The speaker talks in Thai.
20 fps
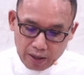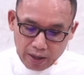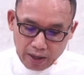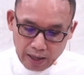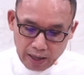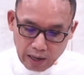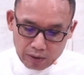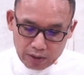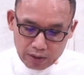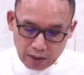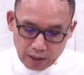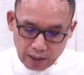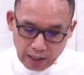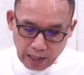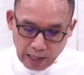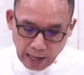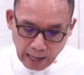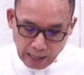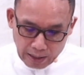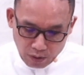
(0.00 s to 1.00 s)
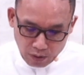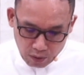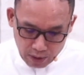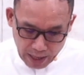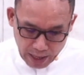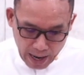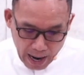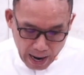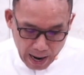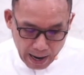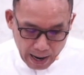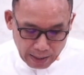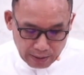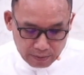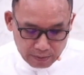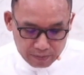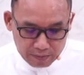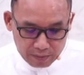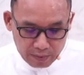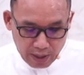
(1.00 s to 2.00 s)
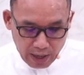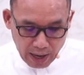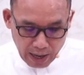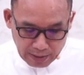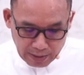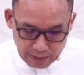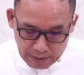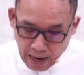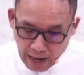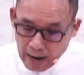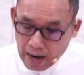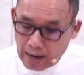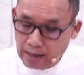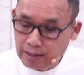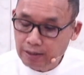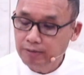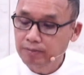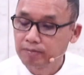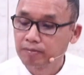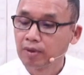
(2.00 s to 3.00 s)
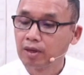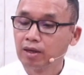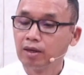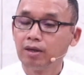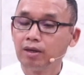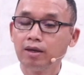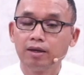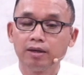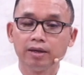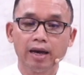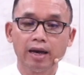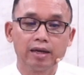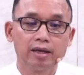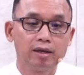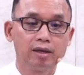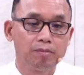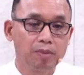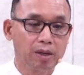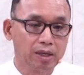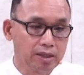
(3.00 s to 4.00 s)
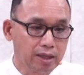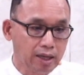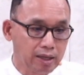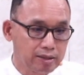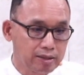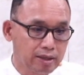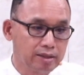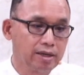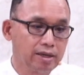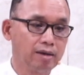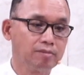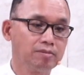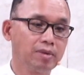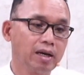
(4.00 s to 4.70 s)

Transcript: วถึงการอดอาหารอธิษฐานในพันธสัญญาใหม่